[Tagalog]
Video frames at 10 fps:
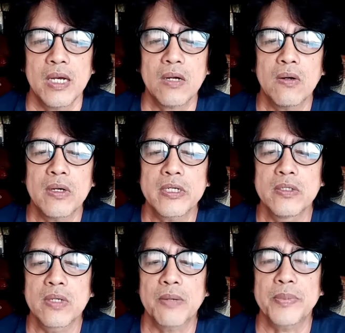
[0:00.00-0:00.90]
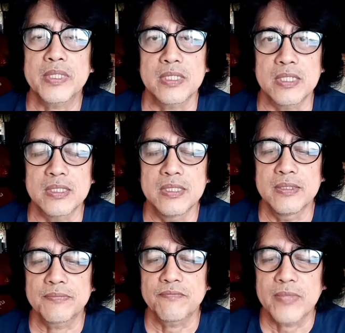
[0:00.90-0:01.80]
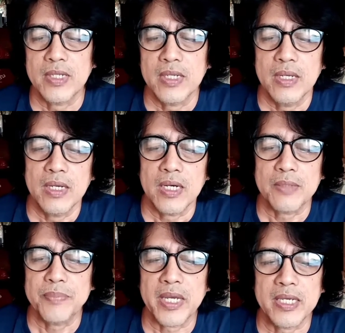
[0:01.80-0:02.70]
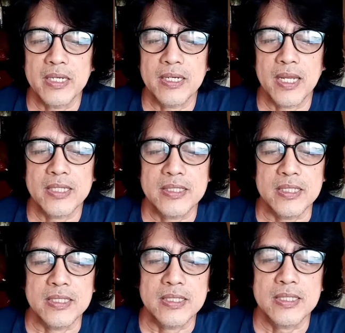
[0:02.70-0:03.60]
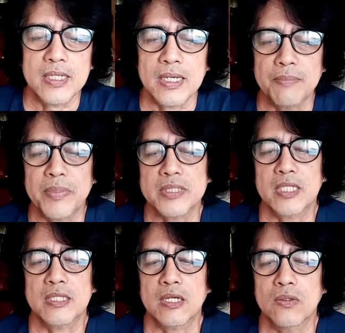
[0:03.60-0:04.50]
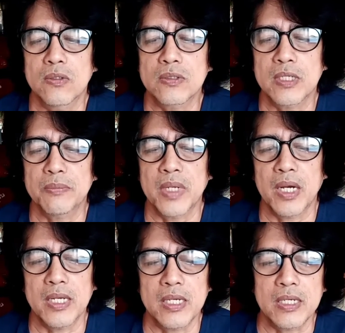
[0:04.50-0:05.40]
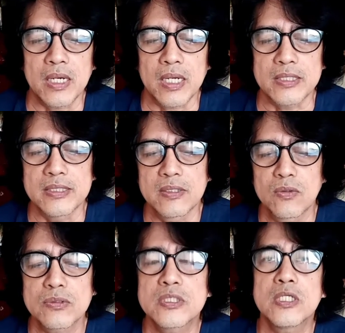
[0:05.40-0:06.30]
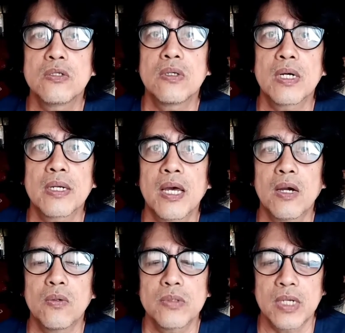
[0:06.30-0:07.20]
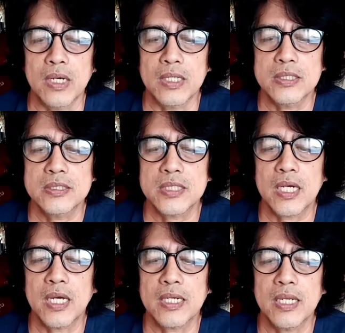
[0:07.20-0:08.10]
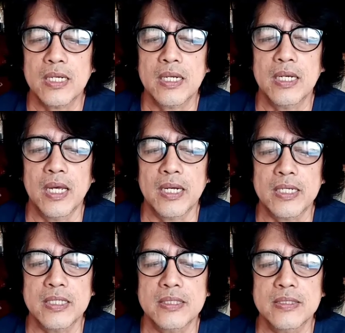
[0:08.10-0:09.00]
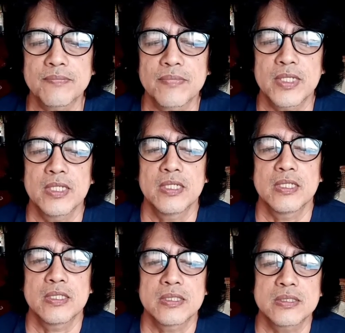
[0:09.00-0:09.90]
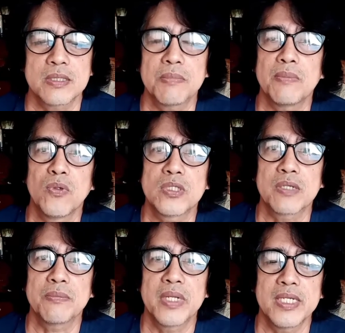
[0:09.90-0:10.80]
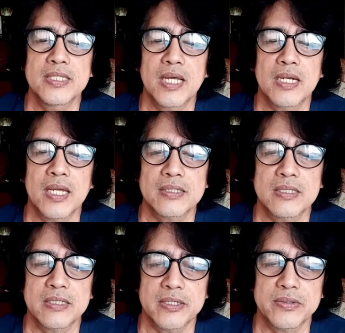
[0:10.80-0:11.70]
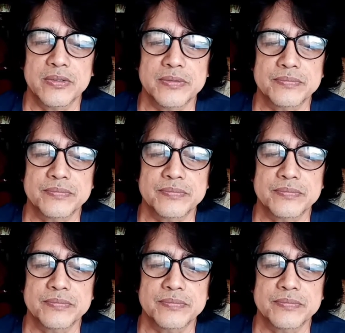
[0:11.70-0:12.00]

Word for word: Ako ang iyong kapatid at pakinggan natin ang pagtatanong ng mga alagad kung sino ang nauna sa kaharian ng langit sa mabuting balita natin ngayon.